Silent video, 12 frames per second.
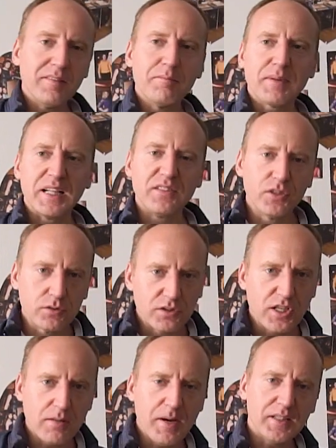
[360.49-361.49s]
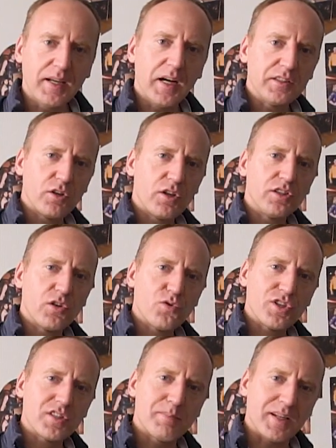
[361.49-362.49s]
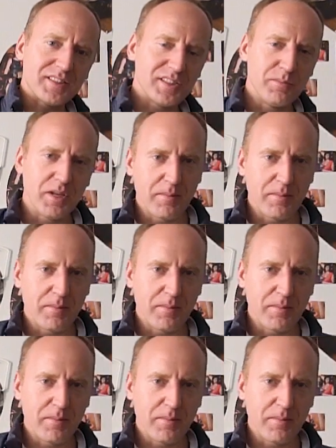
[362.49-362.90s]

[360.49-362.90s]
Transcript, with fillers: продвинутые ребята, которые дружат с простыми